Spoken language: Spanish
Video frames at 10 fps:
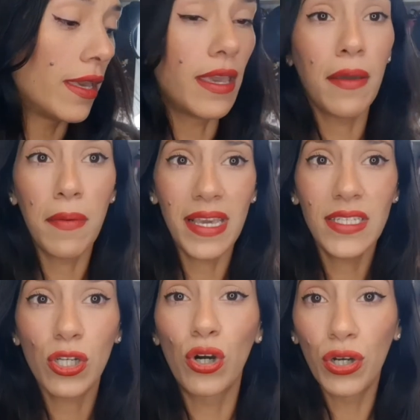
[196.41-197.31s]
Es
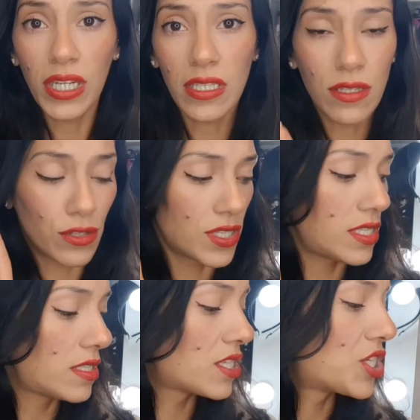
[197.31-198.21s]
beige con gris, no sé
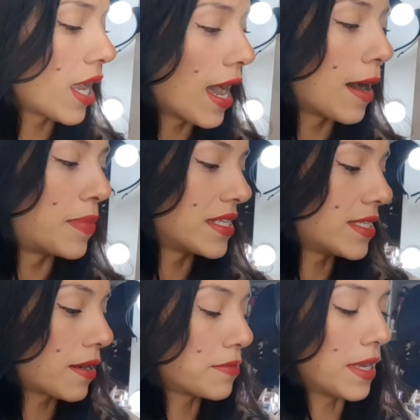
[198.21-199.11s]
si se llega a
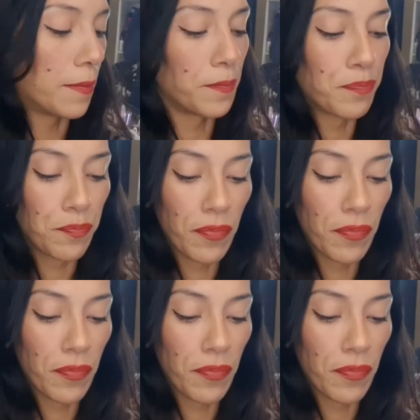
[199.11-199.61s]
apreciar bien.